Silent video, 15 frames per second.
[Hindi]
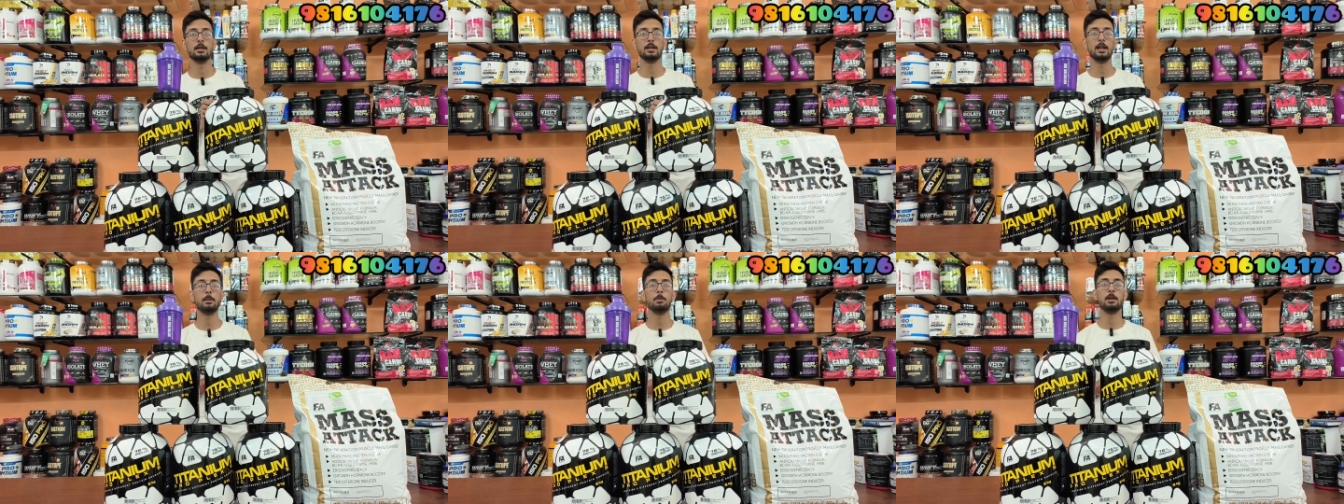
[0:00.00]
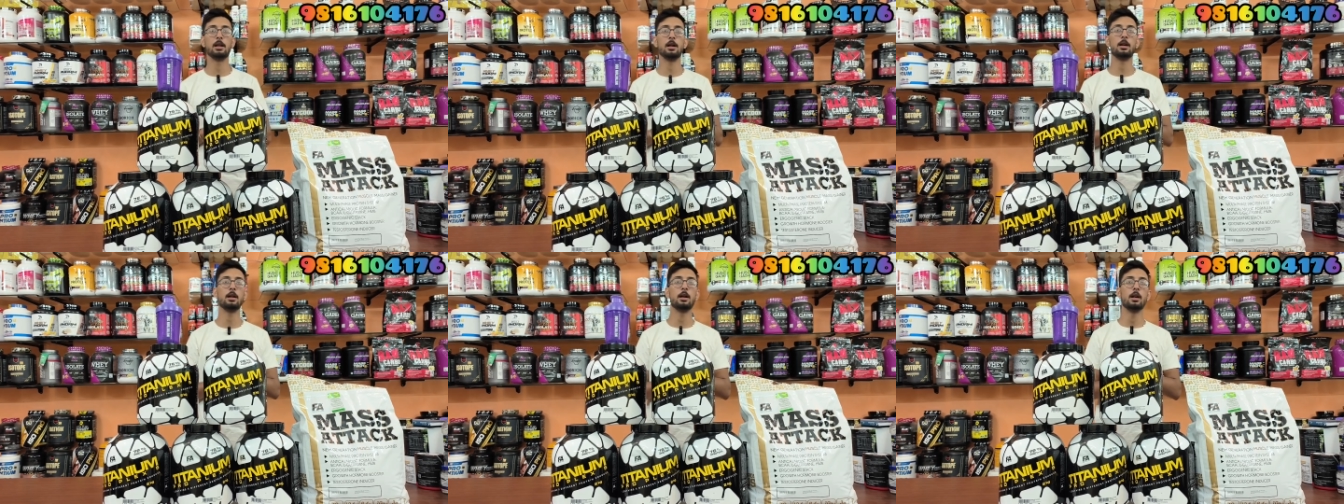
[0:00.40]
लिए
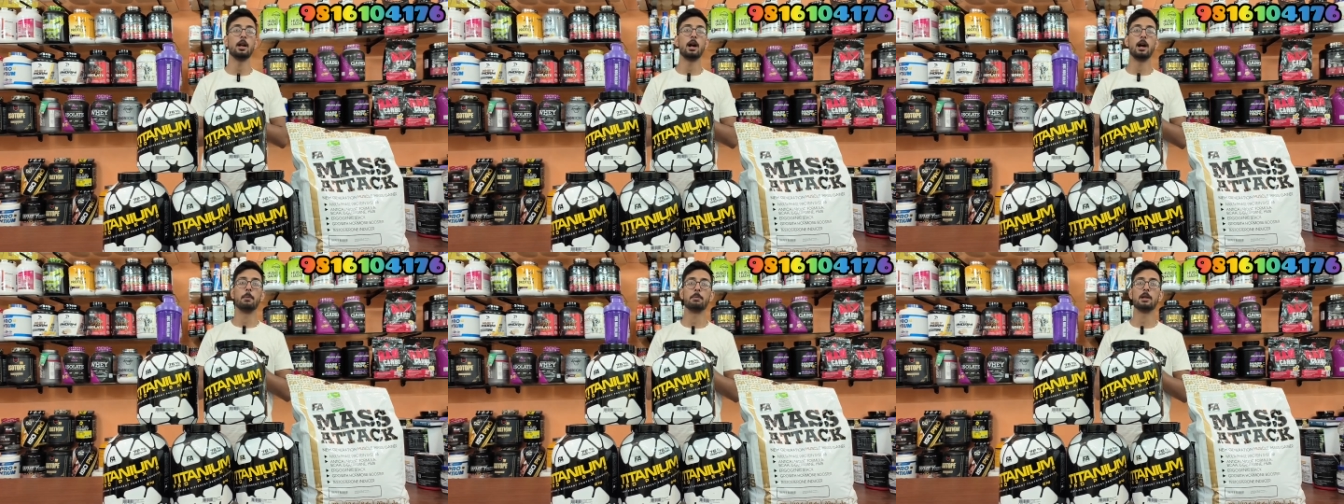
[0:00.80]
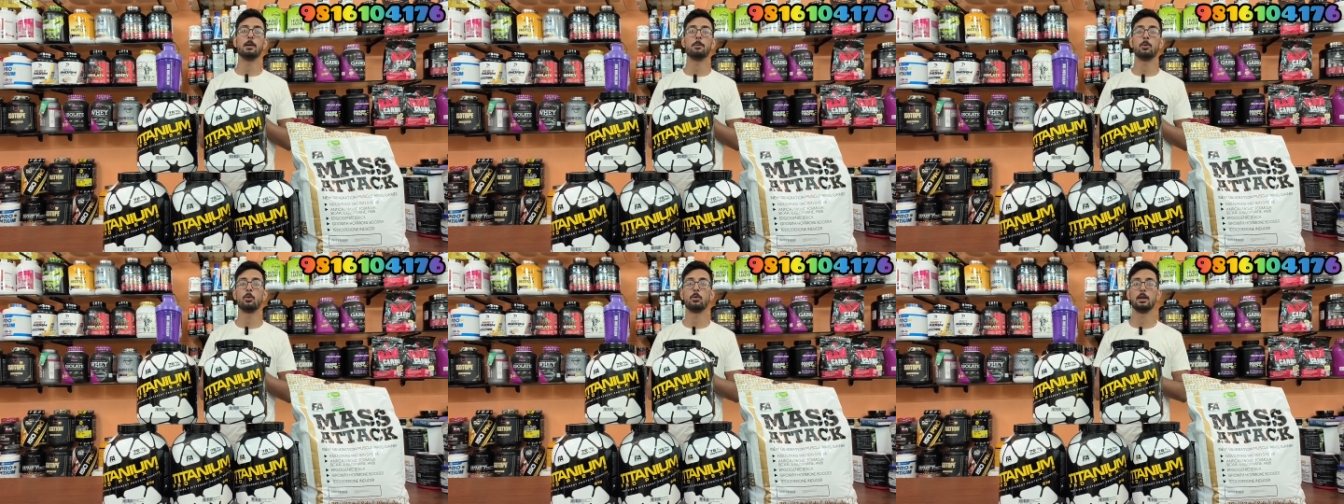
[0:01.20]
बिना अपना
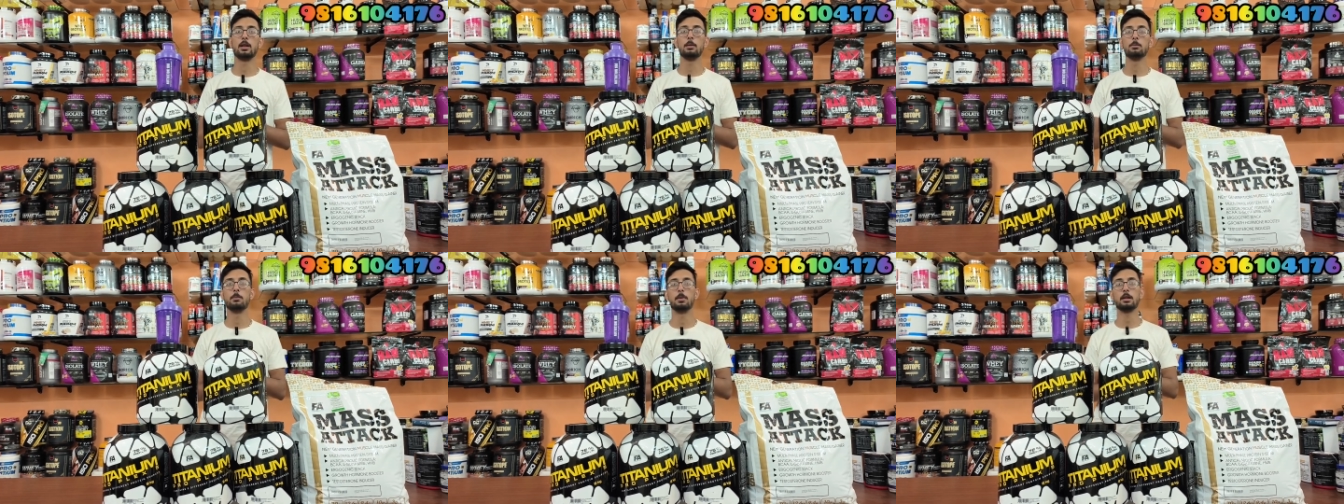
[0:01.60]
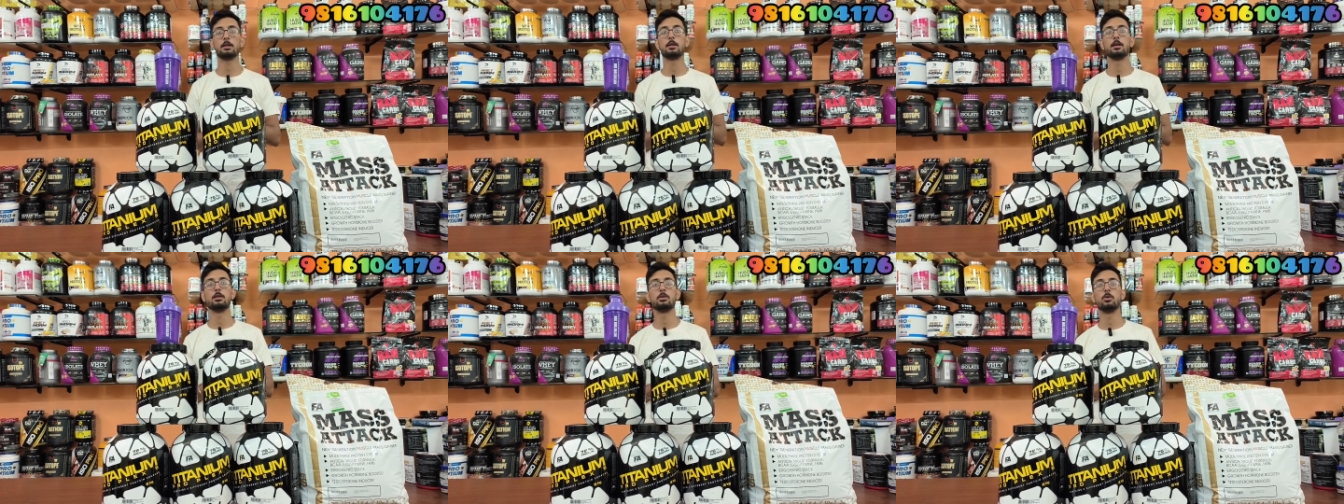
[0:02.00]
प्रोटीन
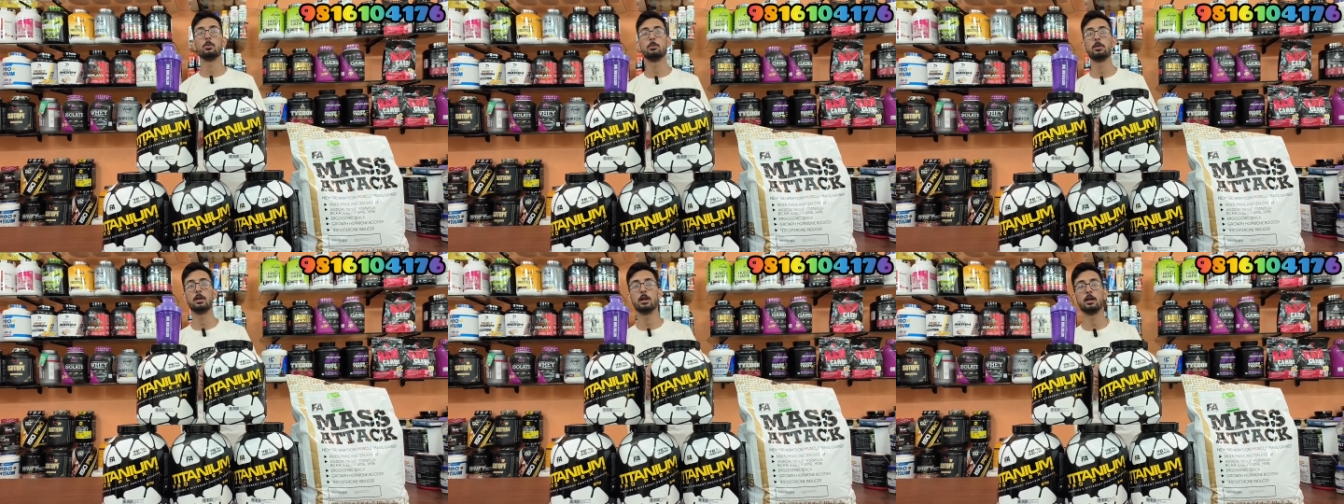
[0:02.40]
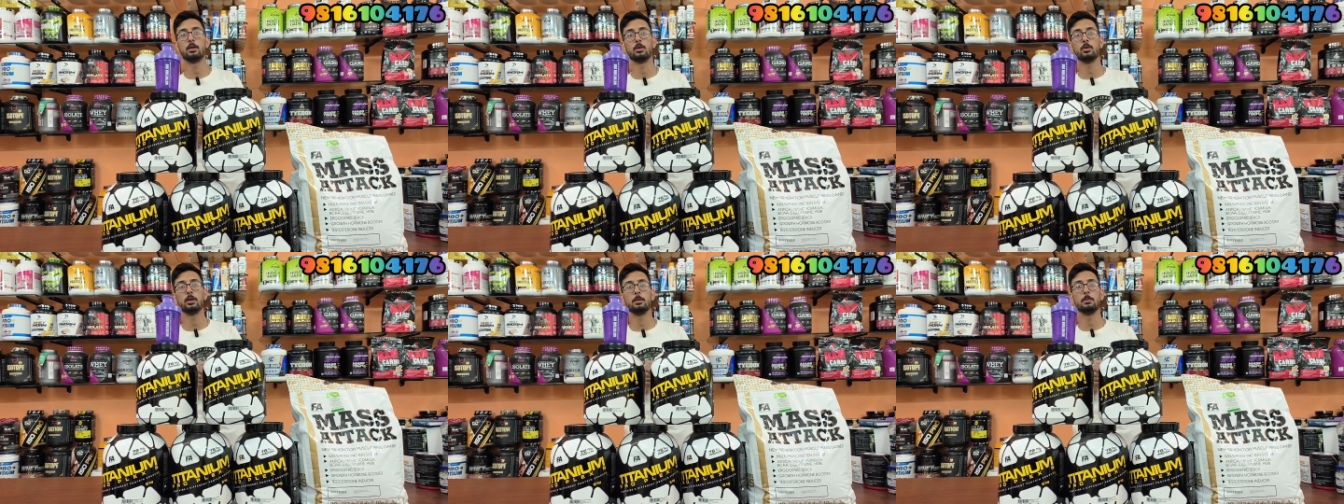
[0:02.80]
मत कंज्यूम किया
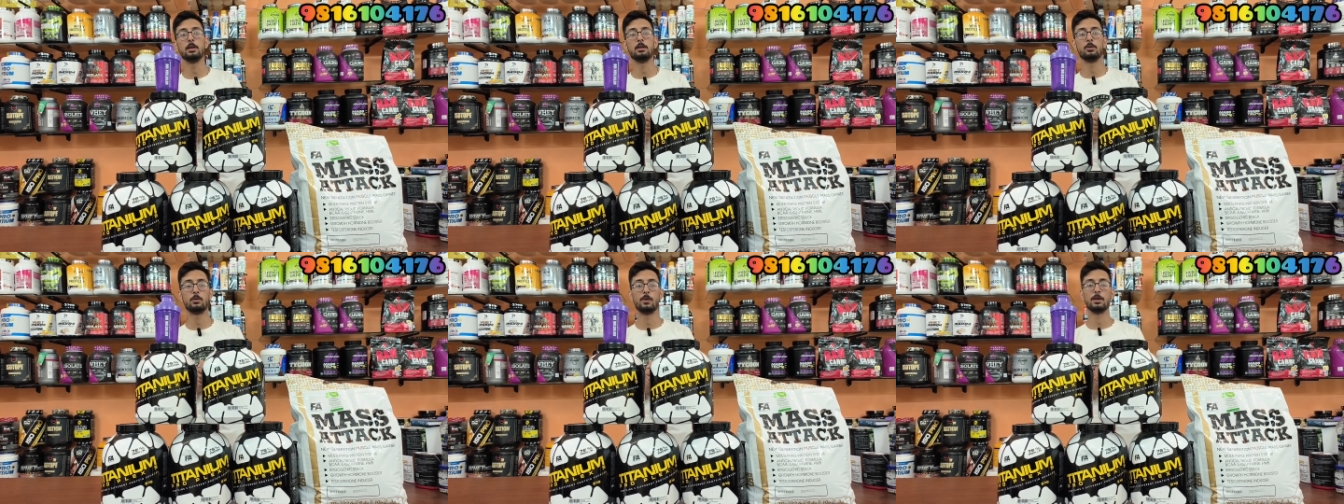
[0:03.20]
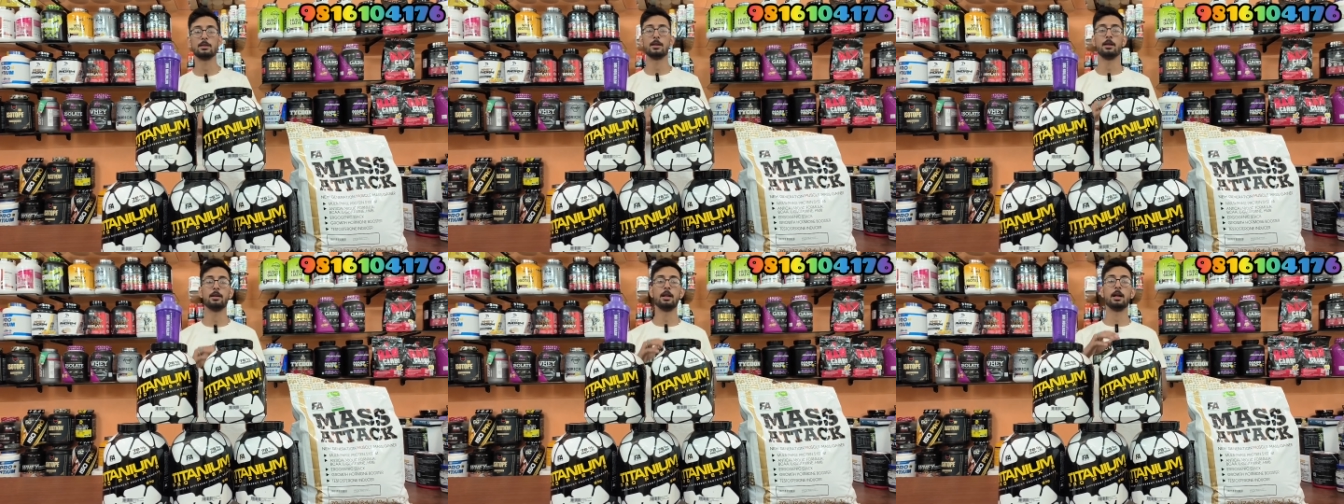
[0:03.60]
करो ये मेरी
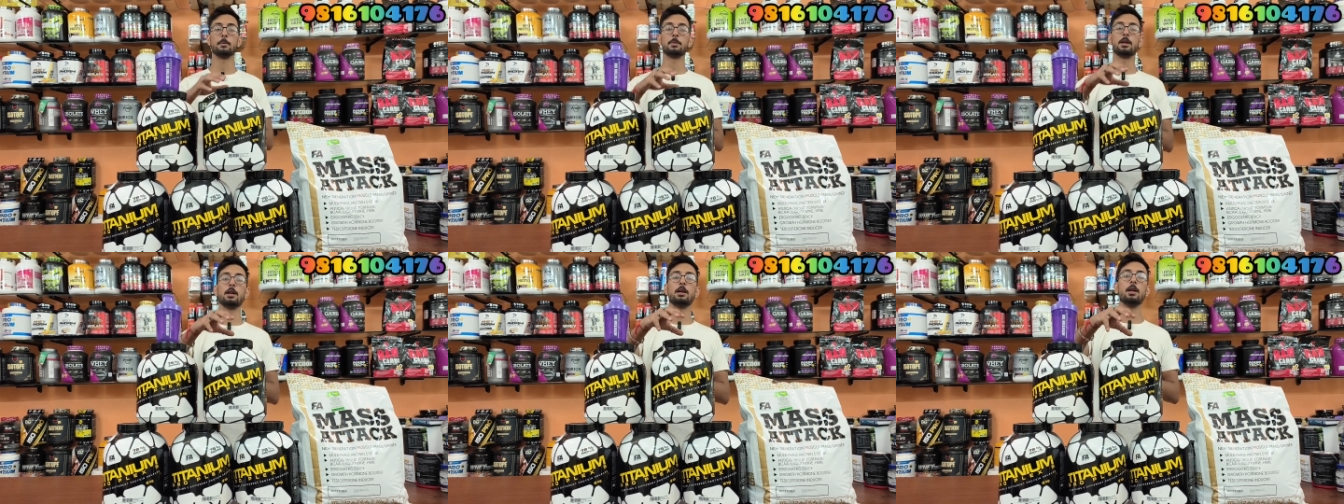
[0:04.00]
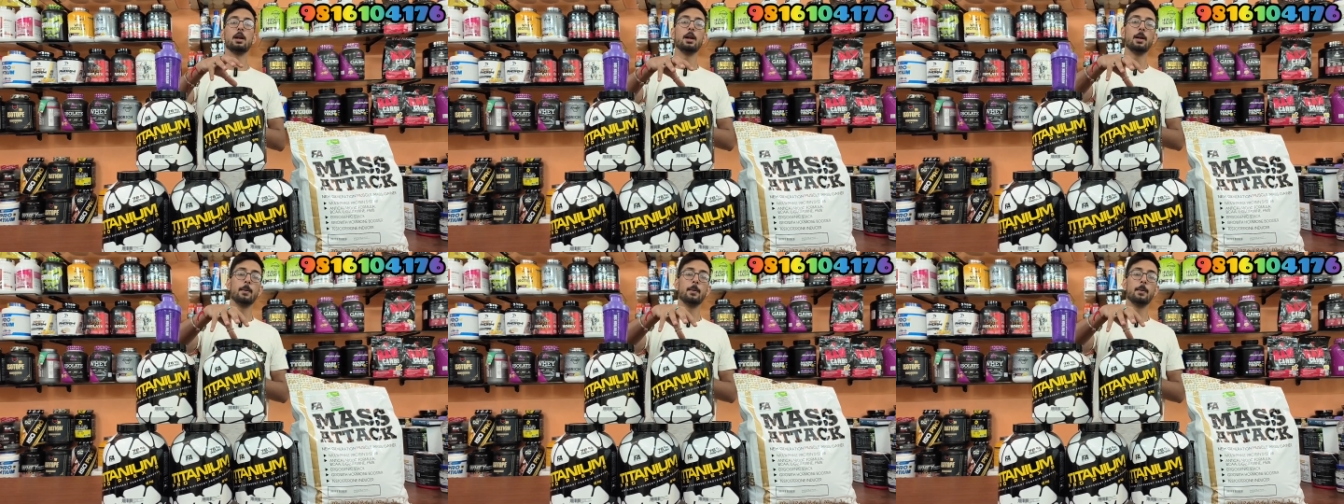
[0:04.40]
रिक्वेस्ट रहेगी आपसे